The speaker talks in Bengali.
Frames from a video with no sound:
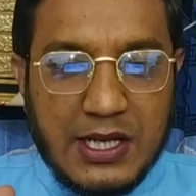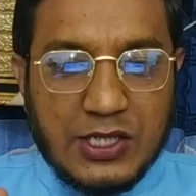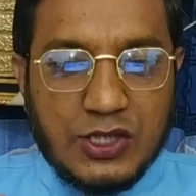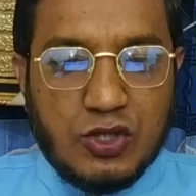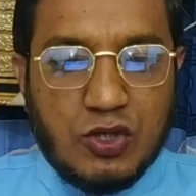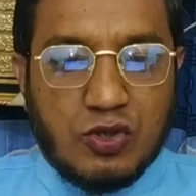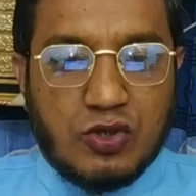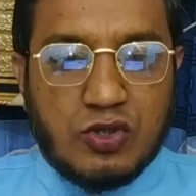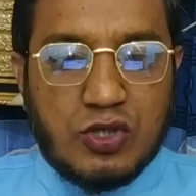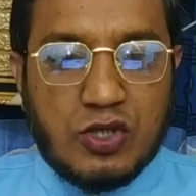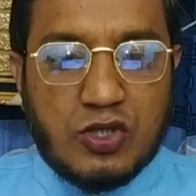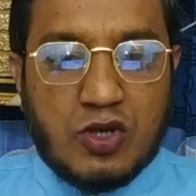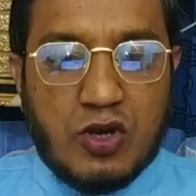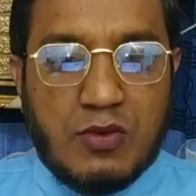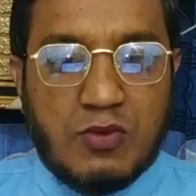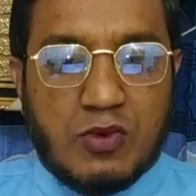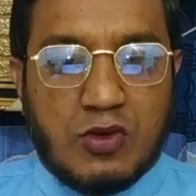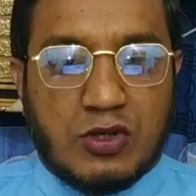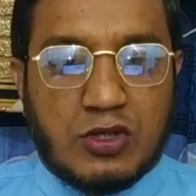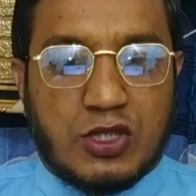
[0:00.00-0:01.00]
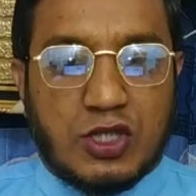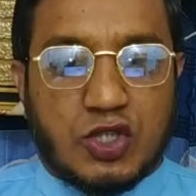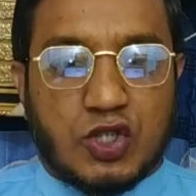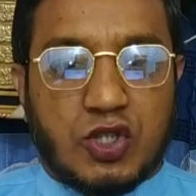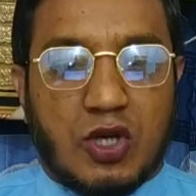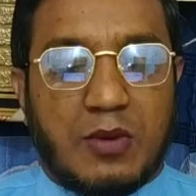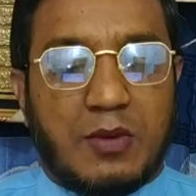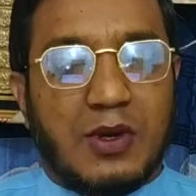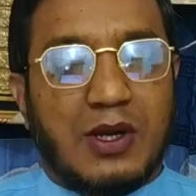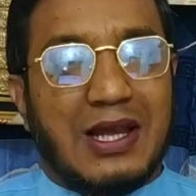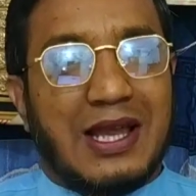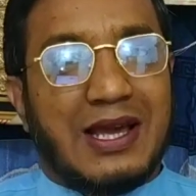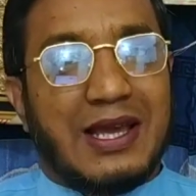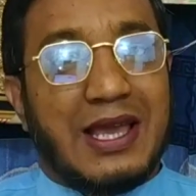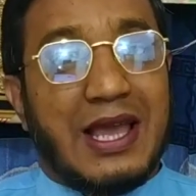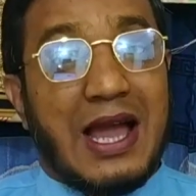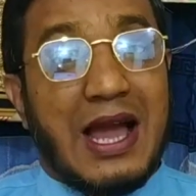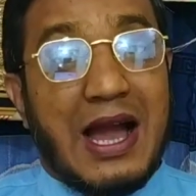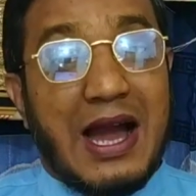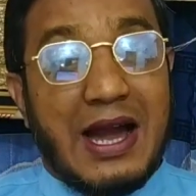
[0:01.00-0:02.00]
রাশি অতিক্রম করতে সময়
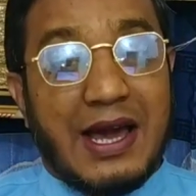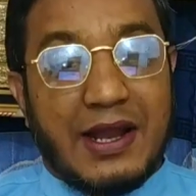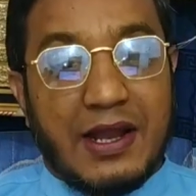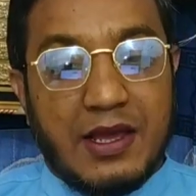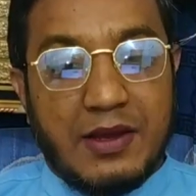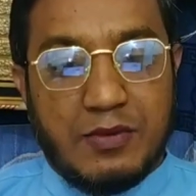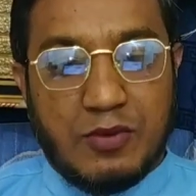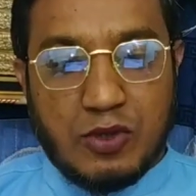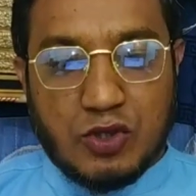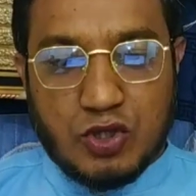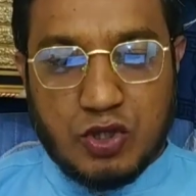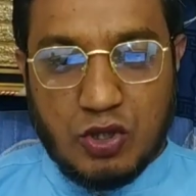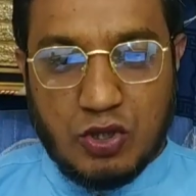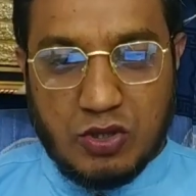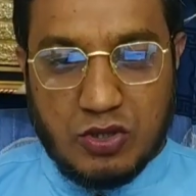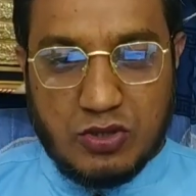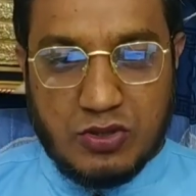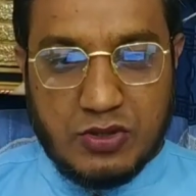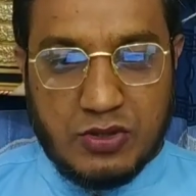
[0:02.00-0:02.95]
লাগে আড়াই বছর